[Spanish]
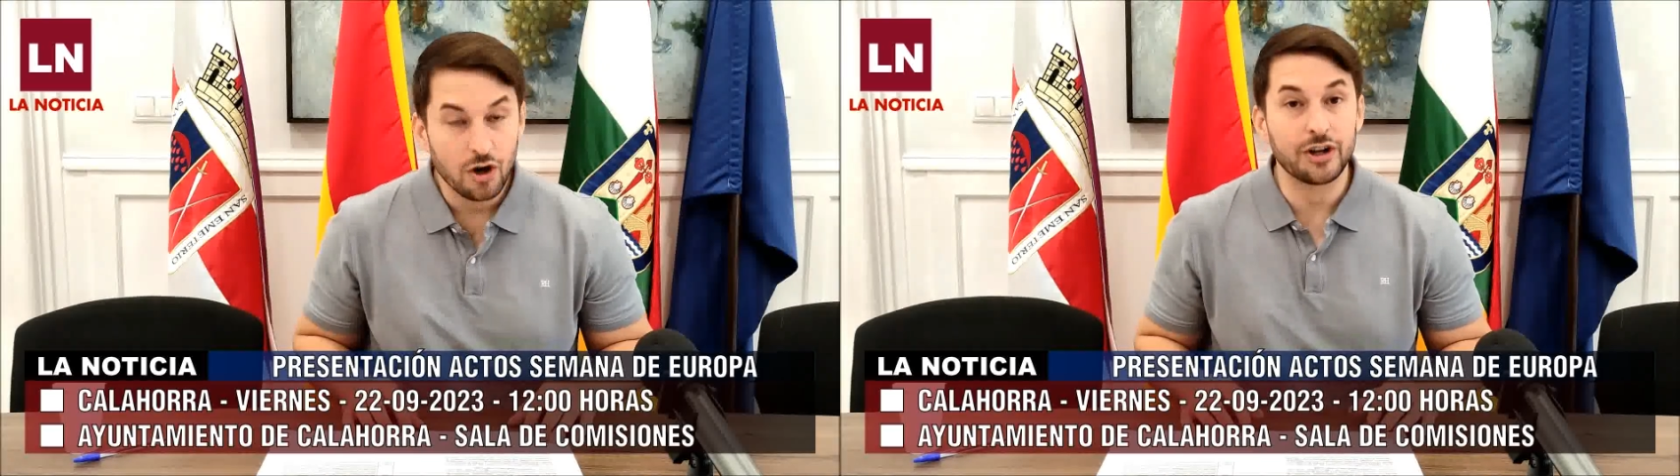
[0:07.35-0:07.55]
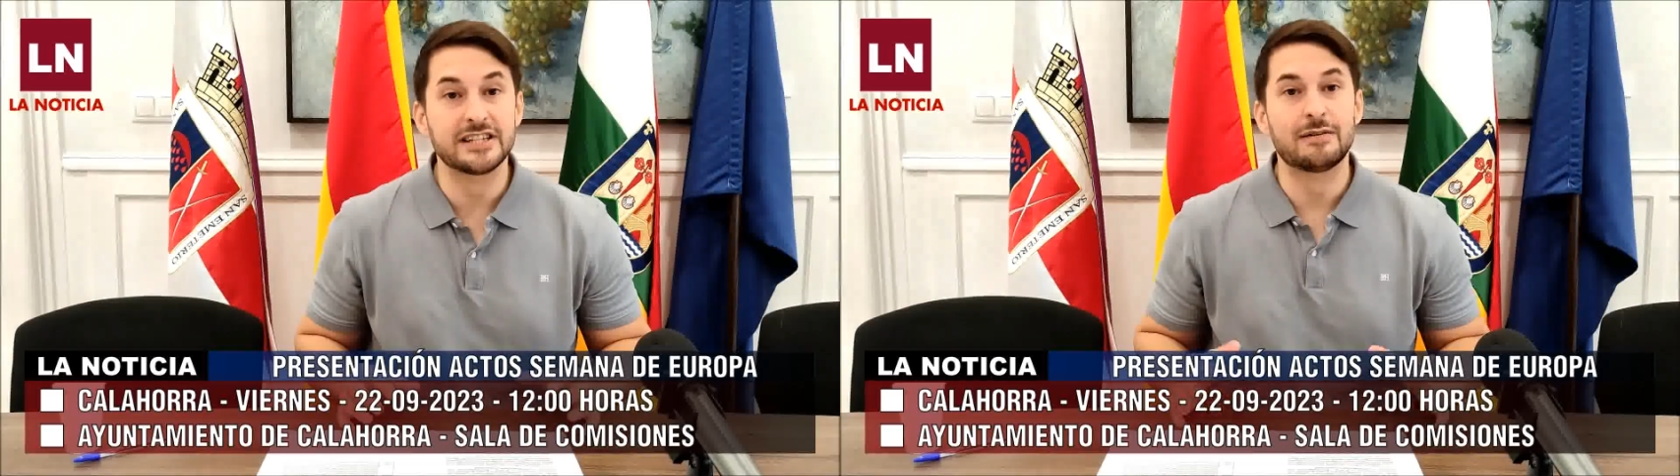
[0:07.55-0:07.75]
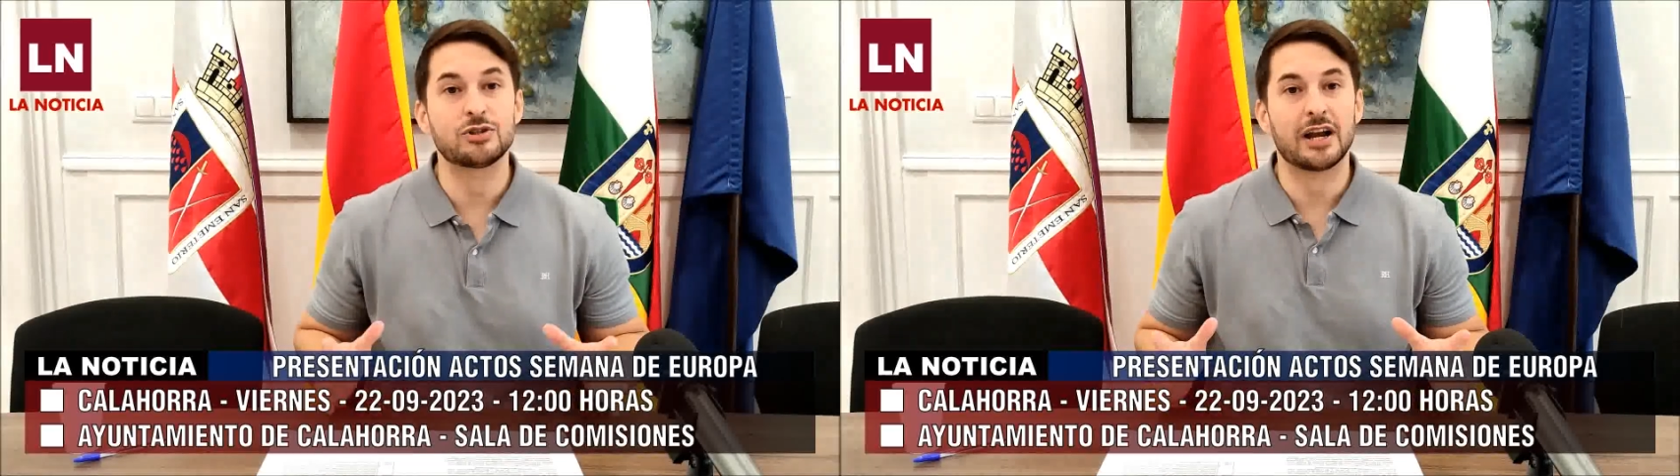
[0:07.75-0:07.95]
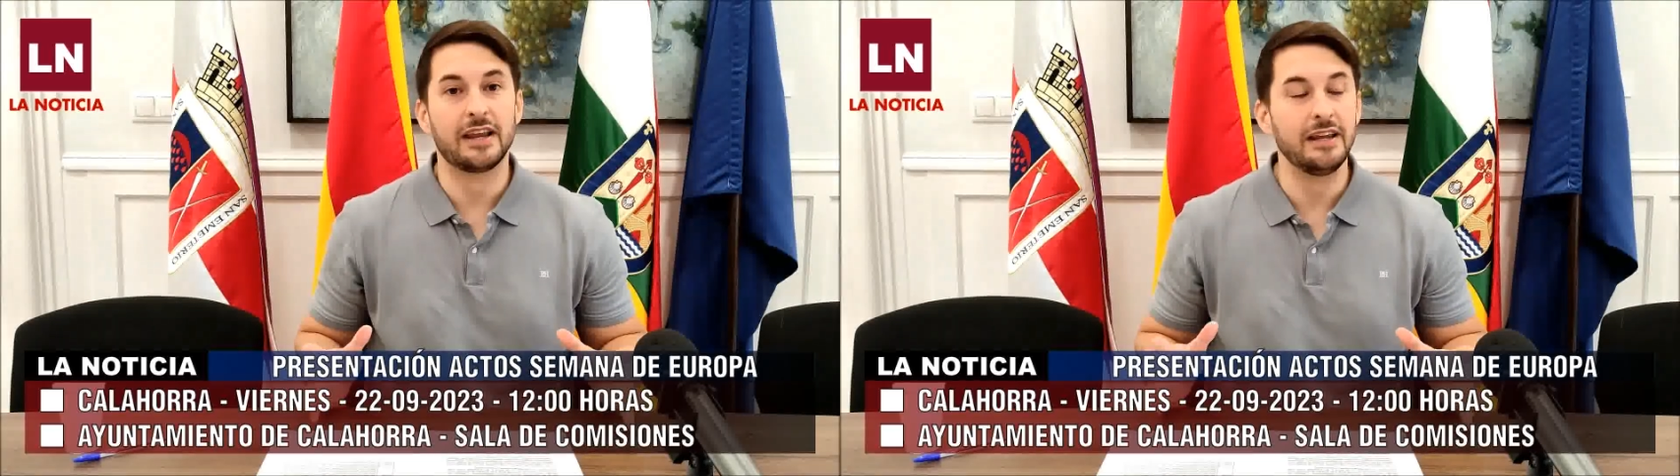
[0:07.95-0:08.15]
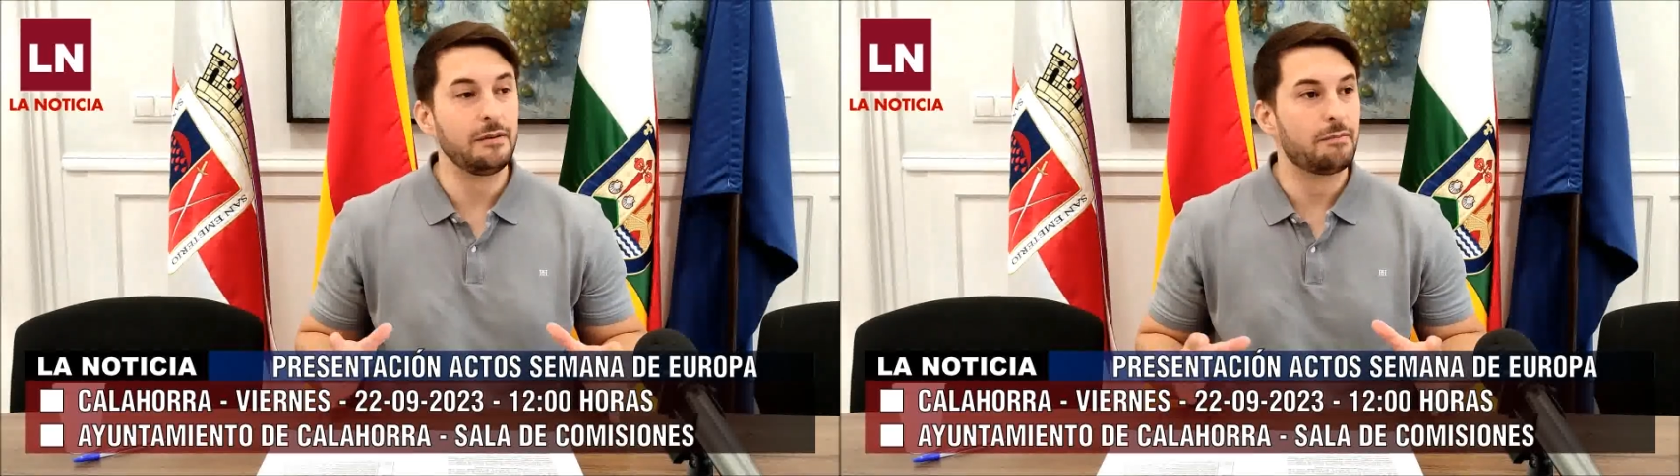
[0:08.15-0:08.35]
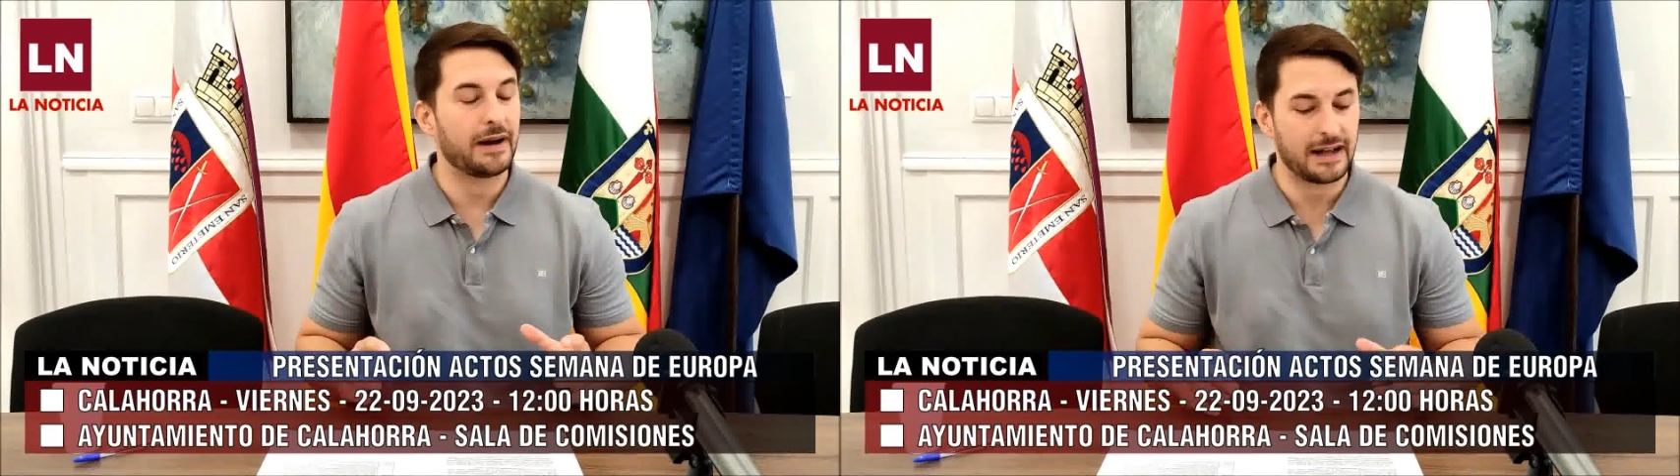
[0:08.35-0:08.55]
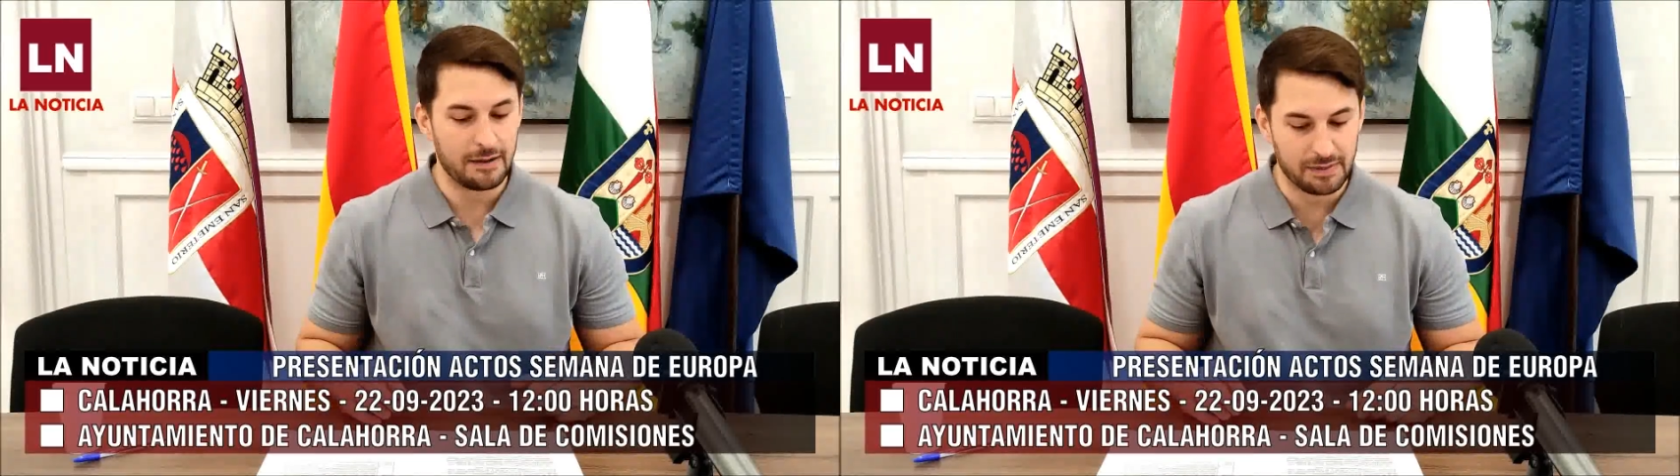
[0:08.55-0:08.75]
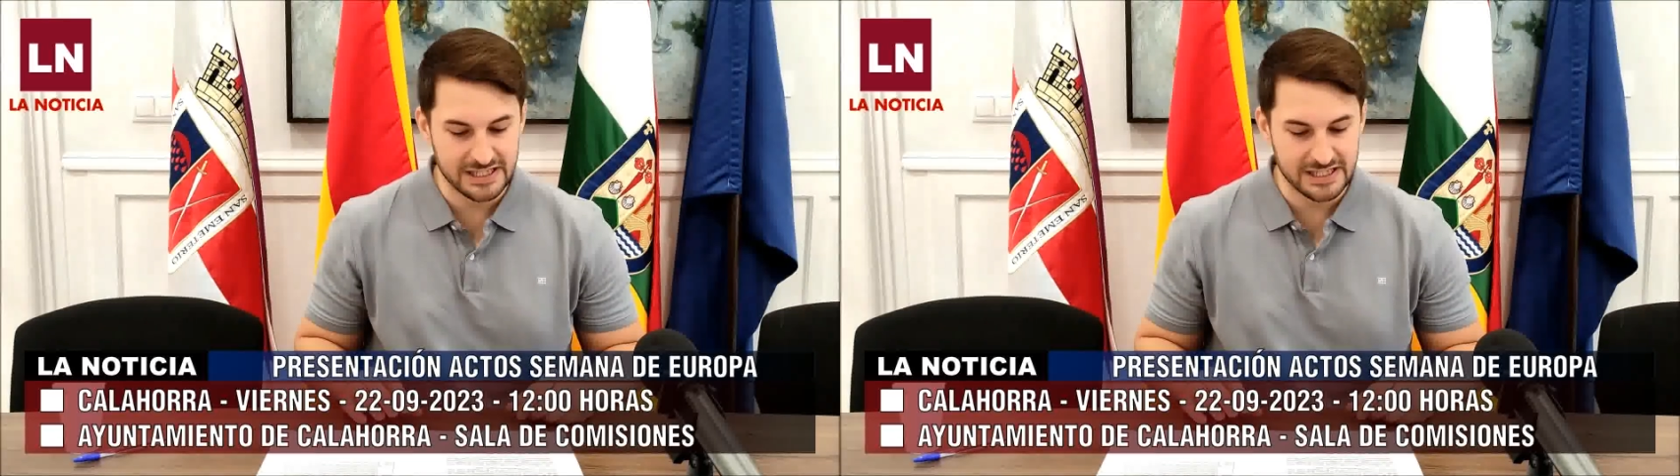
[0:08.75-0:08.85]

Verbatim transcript: Hoy estamos aquí para